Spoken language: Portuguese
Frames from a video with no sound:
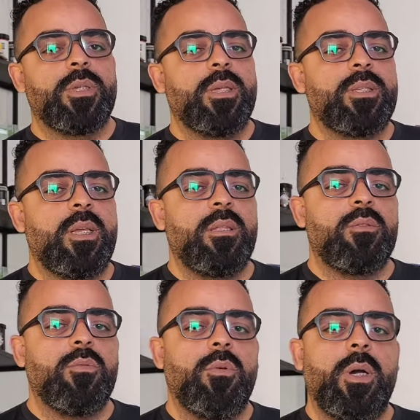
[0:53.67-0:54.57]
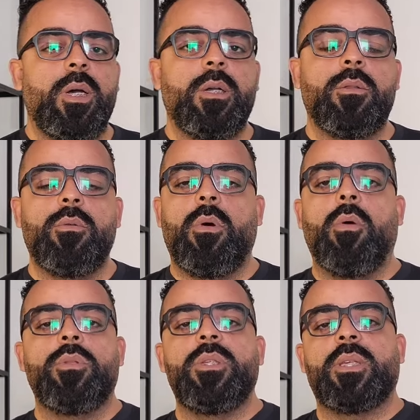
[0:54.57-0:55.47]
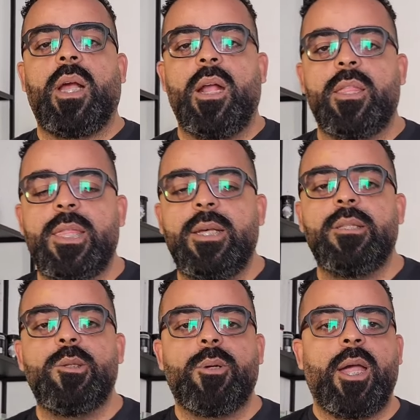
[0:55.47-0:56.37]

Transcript: acentuando ou descartando